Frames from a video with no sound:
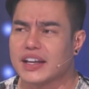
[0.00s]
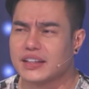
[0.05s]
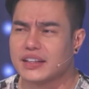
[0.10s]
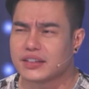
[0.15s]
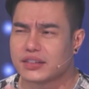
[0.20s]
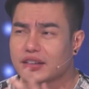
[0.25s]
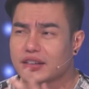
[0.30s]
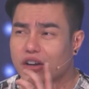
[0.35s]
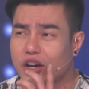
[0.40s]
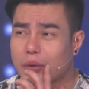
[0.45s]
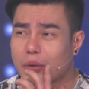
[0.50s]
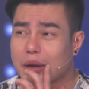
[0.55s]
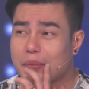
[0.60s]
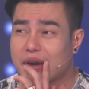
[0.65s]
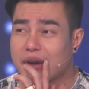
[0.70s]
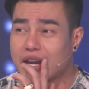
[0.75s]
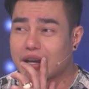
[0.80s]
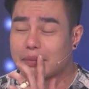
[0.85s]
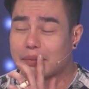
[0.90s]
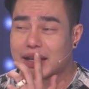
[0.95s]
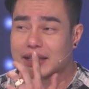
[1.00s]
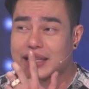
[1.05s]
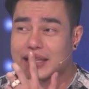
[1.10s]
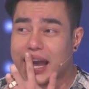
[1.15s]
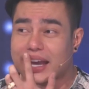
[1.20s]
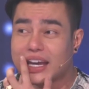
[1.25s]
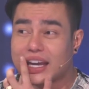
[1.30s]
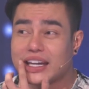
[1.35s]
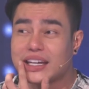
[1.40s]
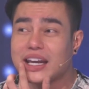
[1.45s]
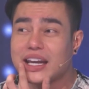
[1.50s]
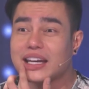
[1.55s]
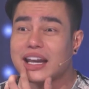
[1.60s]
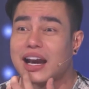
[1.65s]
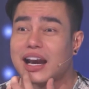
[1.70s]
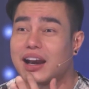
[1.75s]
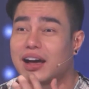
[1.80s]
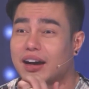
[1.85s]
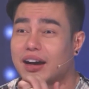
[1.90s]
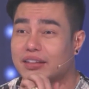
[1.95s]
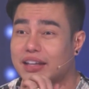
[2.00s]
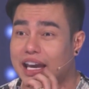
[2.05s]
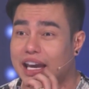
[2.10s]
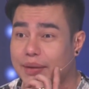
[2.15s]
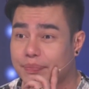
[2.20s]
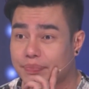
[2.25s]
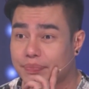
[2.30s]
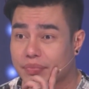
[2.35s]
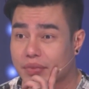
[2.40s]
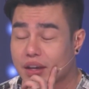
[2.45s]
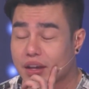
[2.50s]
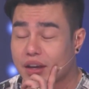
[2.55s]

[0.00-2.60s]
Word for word: phải những người cái miệng mà size XXL nha em